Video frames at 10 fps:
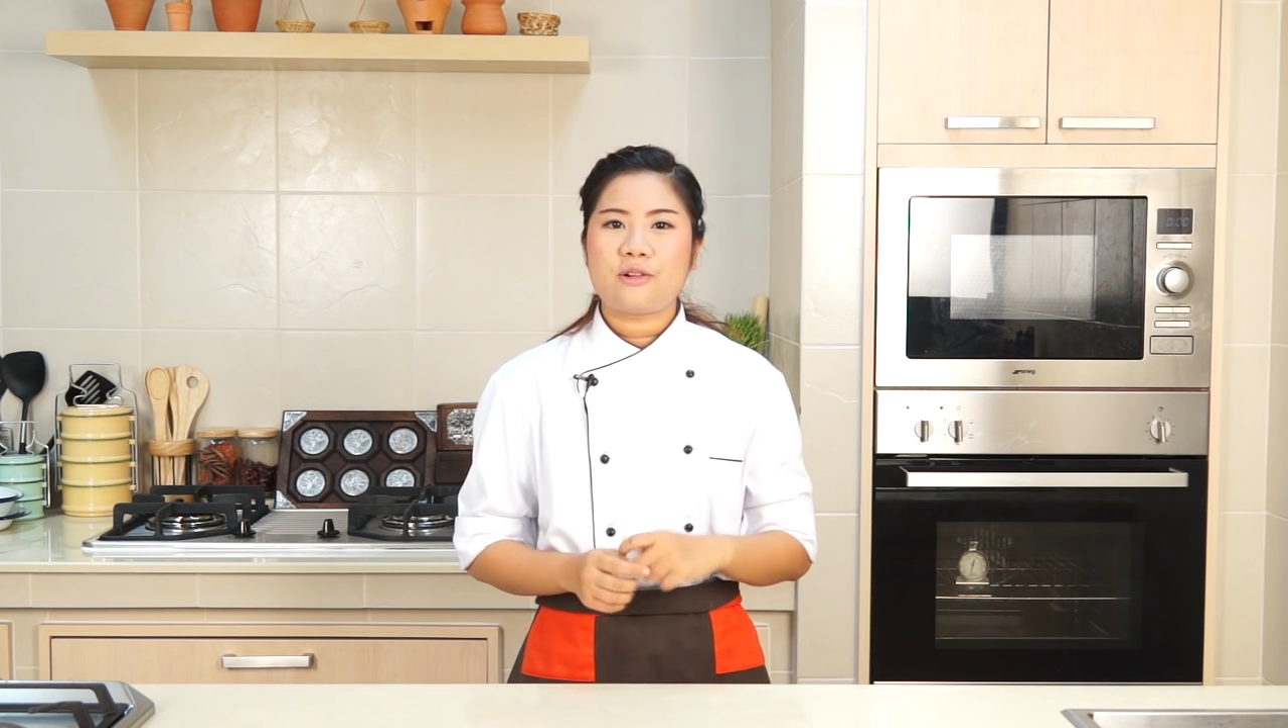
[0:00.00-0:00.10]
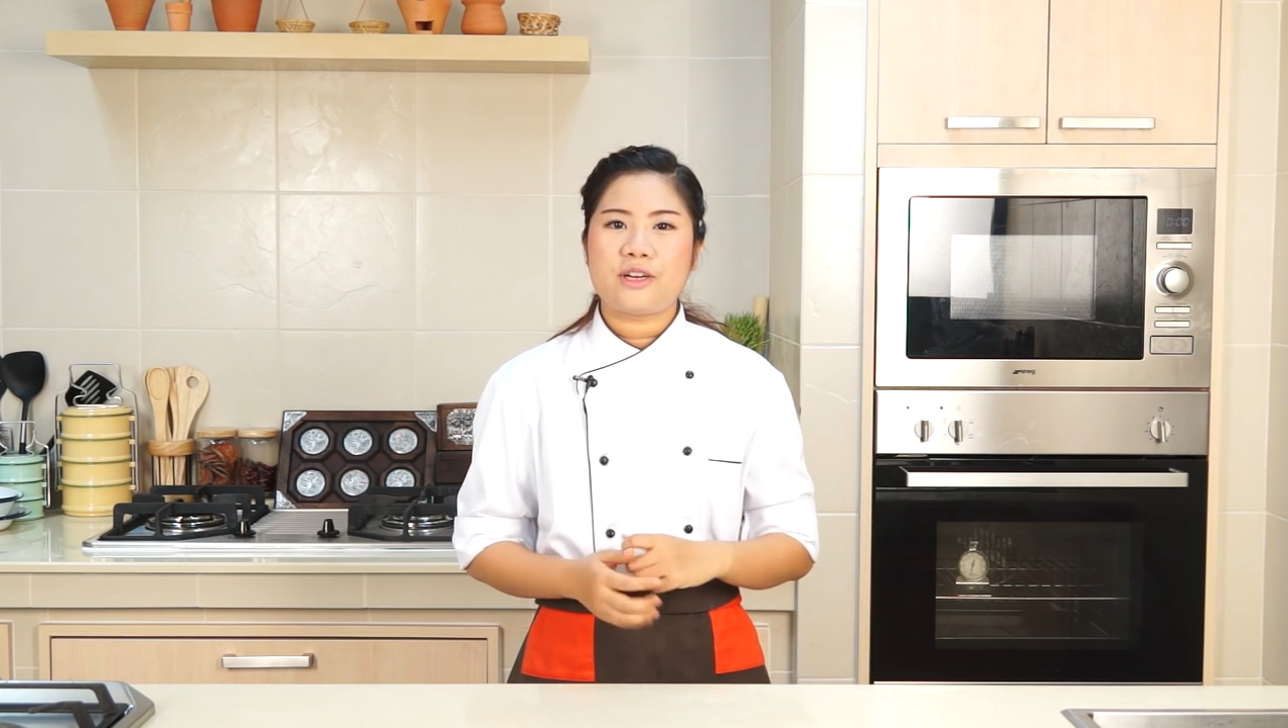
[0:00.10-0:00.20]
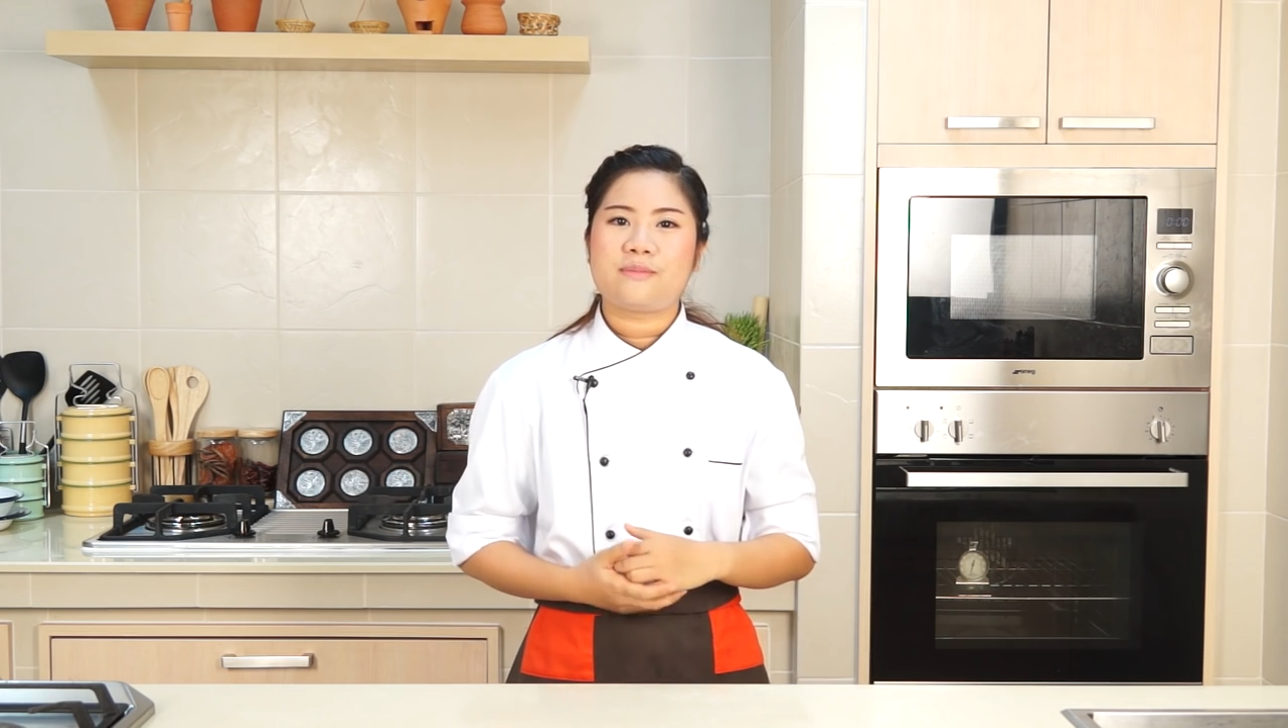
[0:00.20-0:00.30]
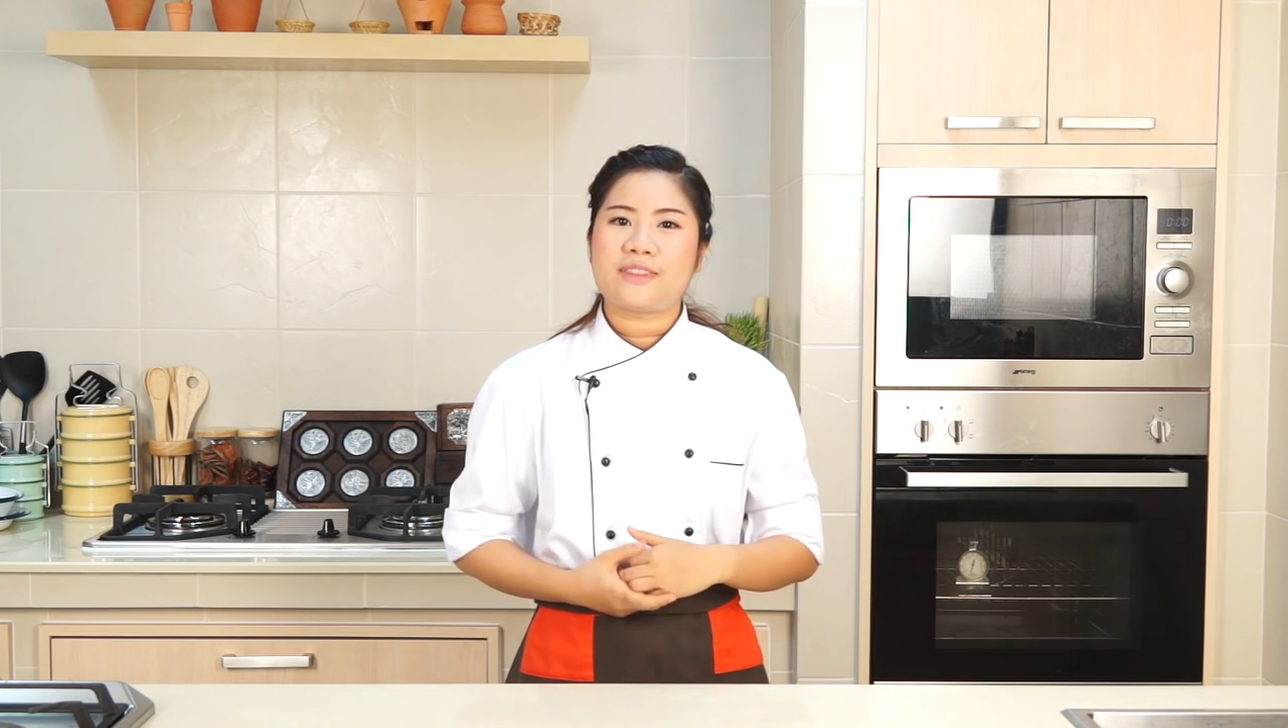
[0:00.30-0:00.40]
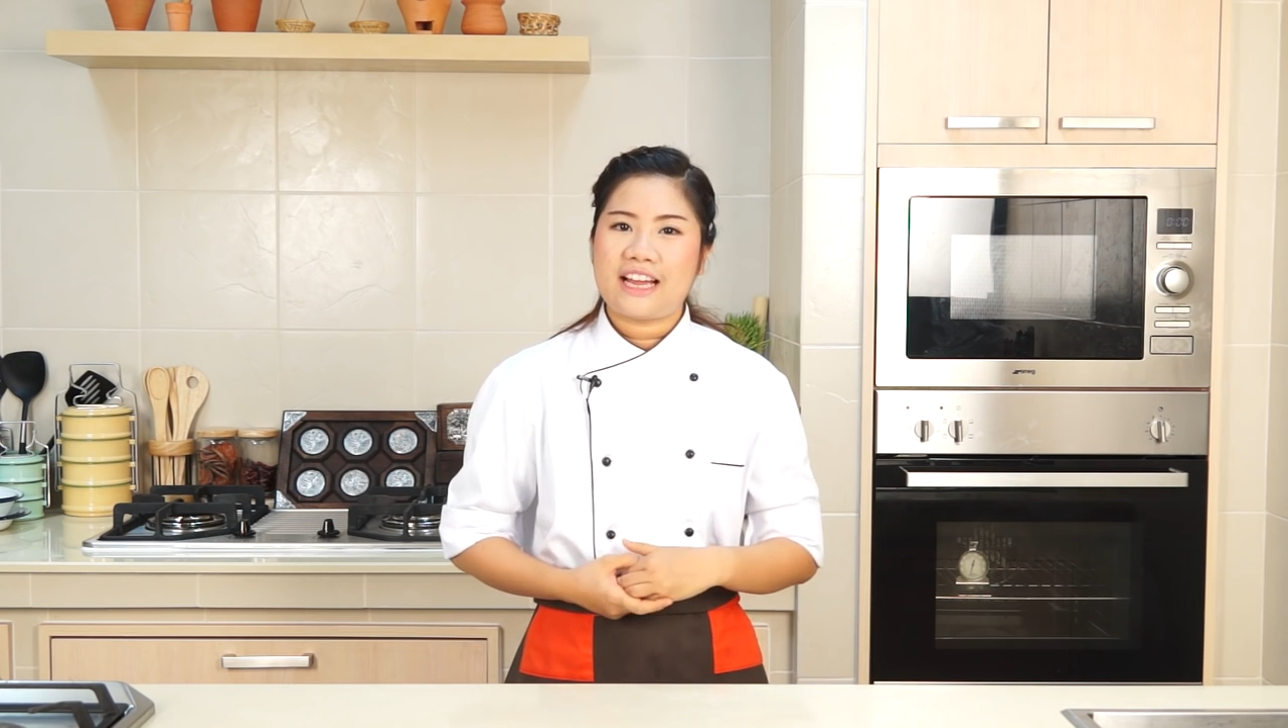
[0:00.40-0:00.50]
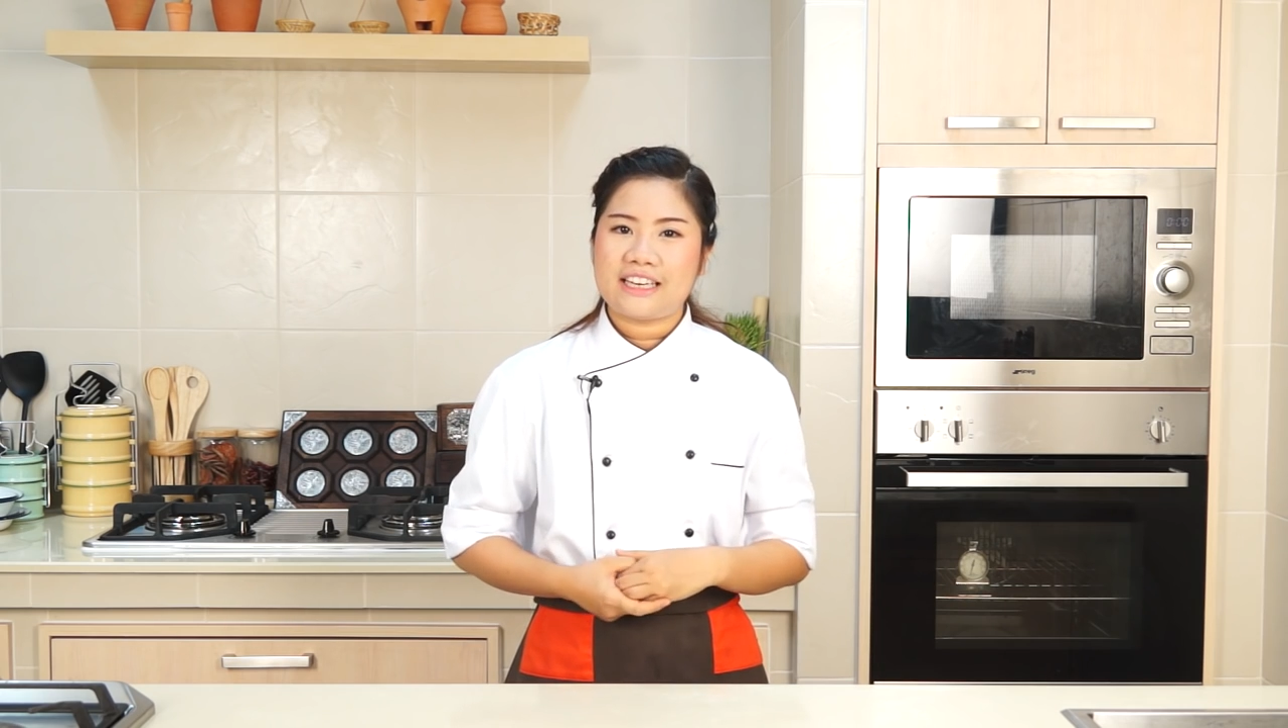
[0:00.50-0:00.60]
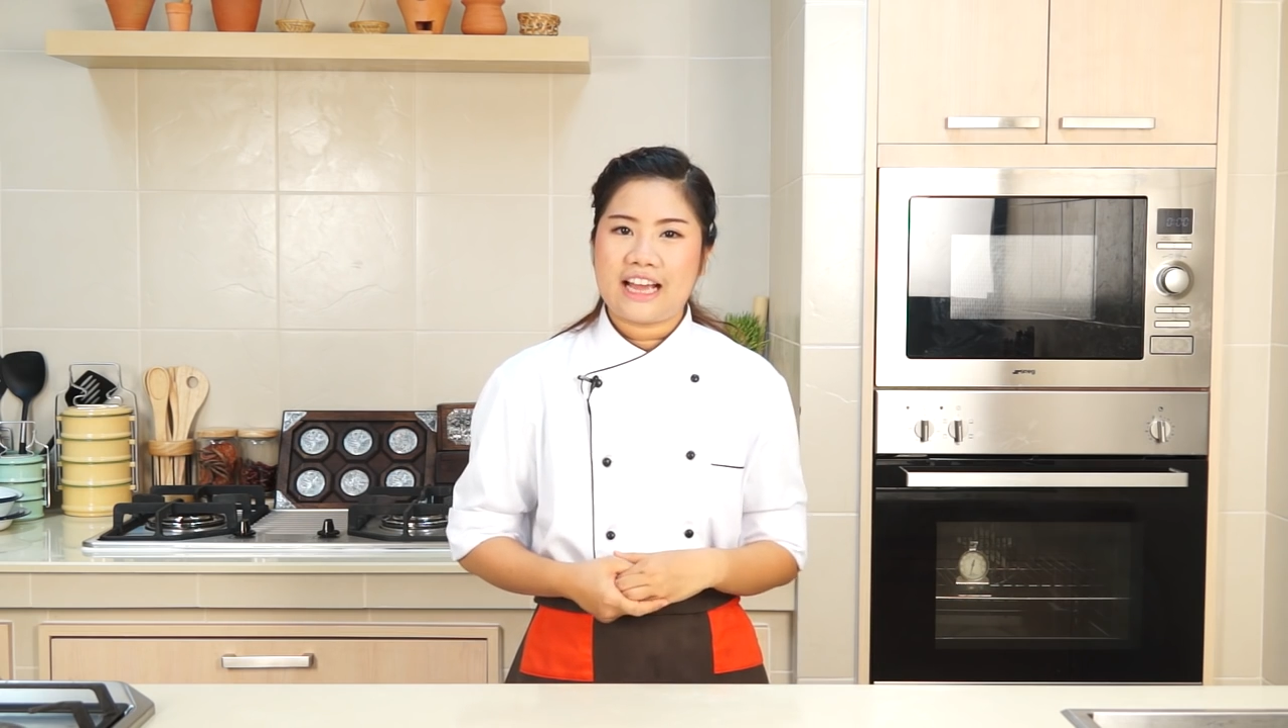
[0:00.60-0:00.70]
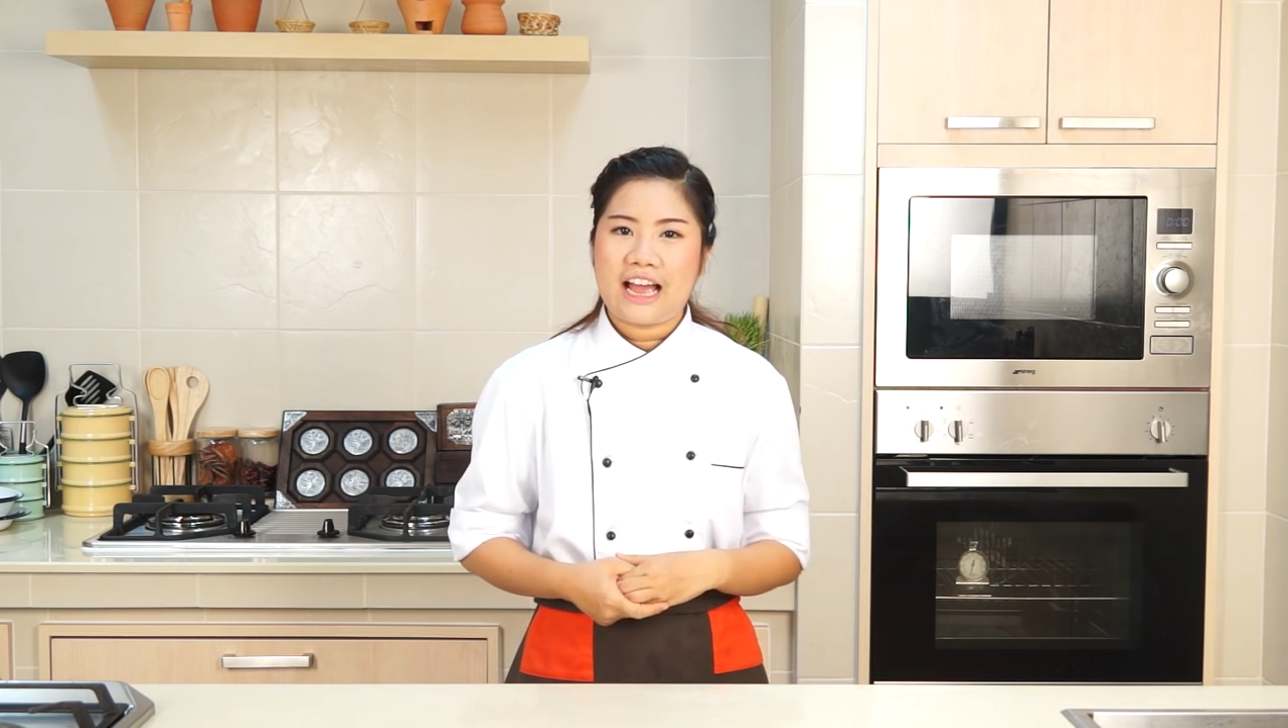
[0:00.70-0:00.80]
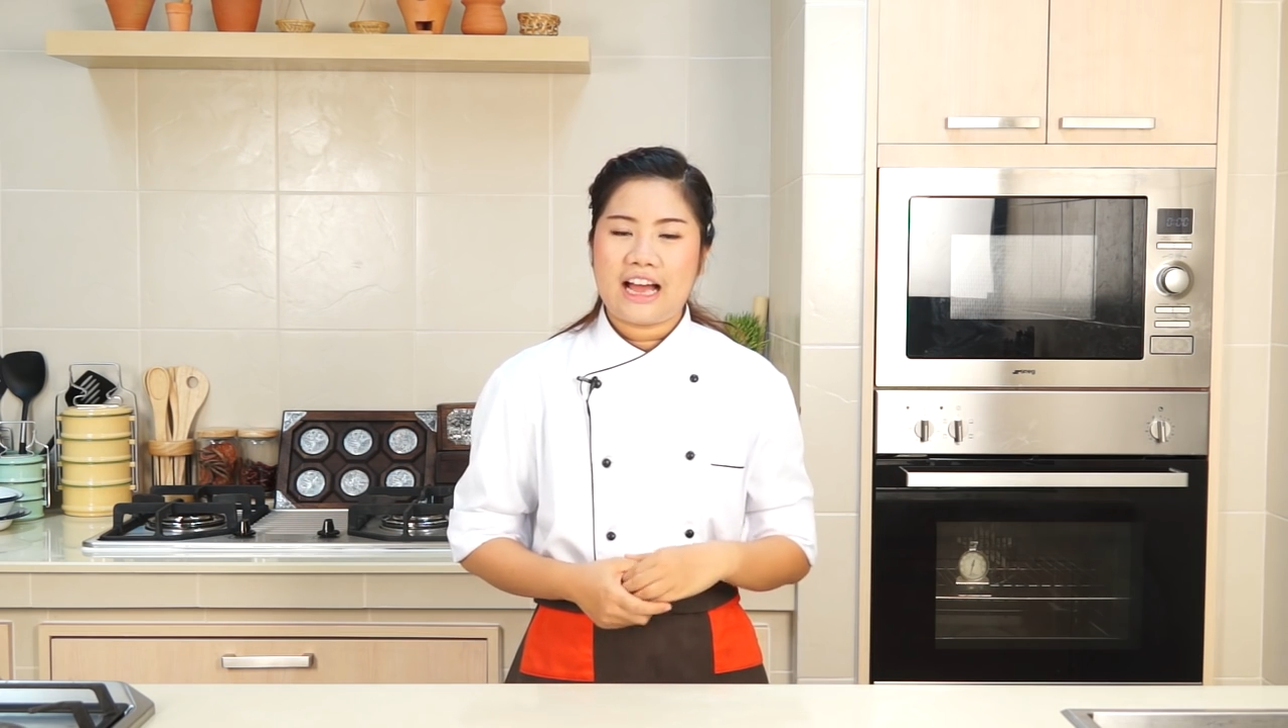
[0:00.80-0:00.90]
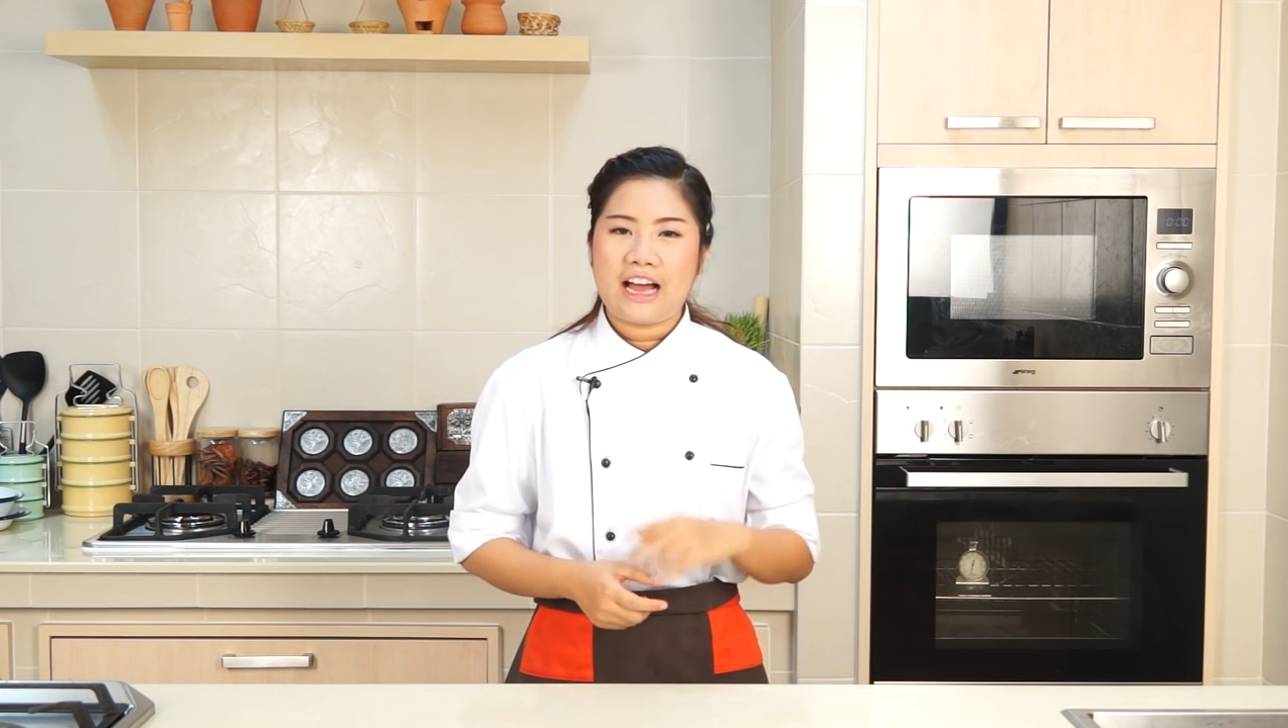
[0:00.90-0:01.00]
โรยน้ำตาลงา